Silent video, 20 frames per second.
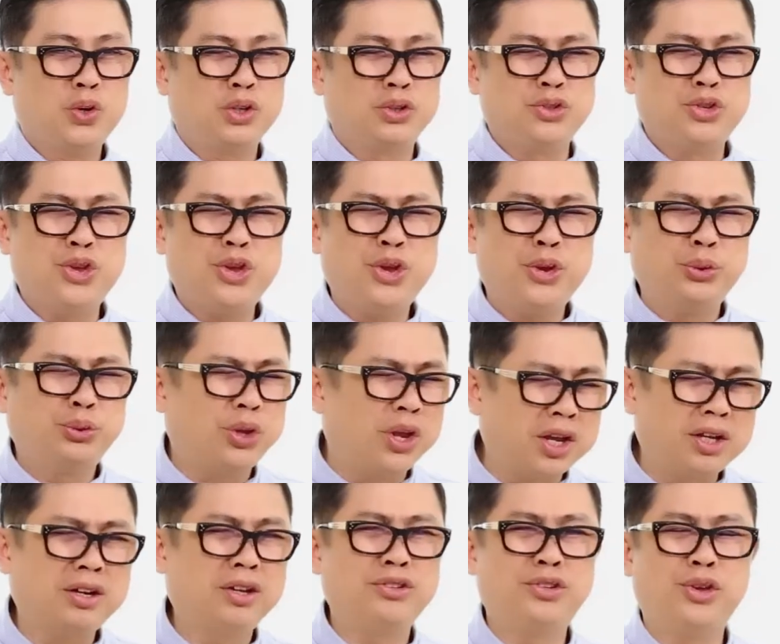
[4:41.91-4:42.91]
là nhiều
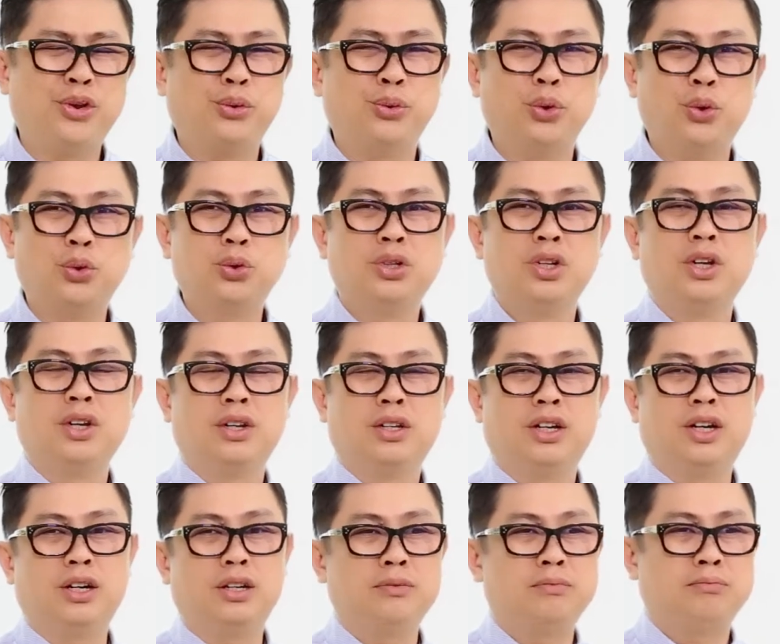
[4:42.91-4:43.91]
thiệt là nhiều luôn
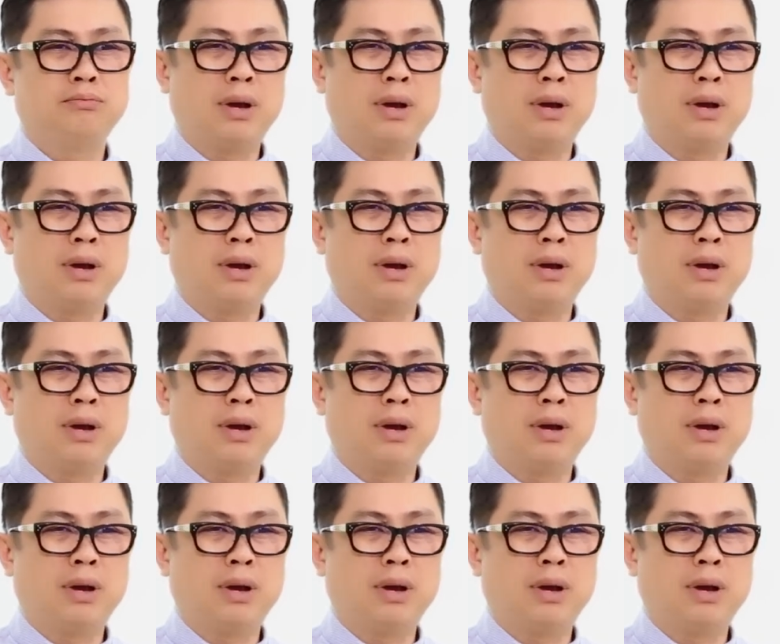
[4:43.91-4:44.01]
đó,